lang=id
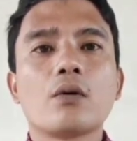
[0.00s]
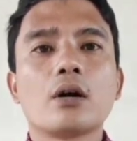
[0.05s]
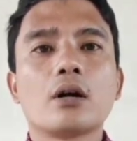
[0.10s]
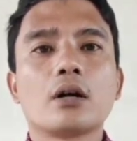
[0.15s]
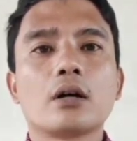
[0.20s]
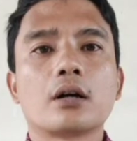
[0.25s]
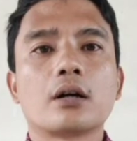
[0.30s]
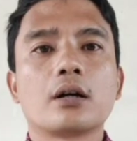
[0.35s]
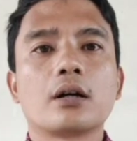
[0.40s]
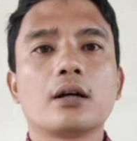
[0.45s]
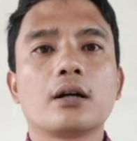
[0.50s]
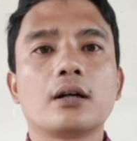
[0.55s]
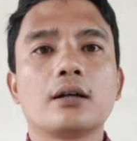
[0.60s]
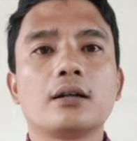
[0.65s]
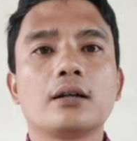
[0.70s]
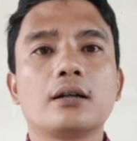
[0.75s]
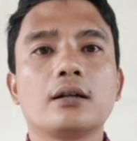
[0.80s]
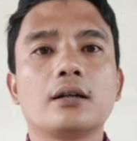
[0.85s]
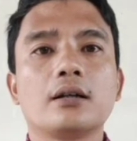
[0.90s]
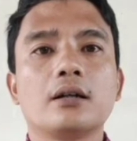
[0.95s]
work.
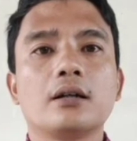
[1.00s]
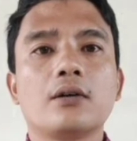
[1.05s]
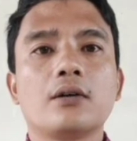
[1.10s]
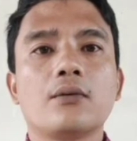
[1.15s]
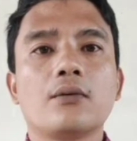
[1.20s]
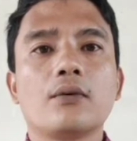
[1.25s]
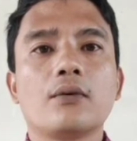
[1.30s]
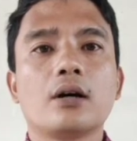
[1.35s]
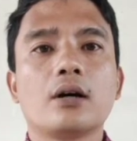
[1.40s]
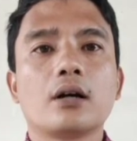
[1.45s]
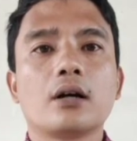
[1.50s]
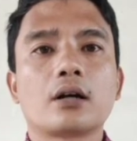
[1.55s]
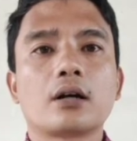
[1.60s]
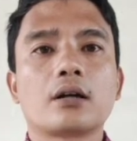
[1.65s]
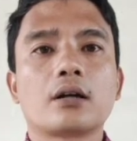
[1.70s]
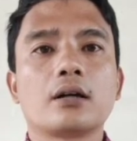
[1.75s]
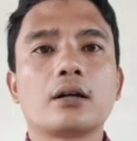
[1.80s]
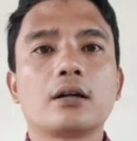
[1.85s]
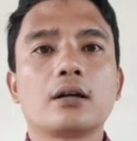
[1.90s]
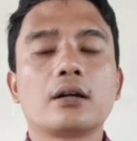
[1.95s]

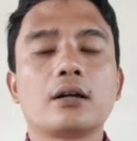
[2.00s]
Work.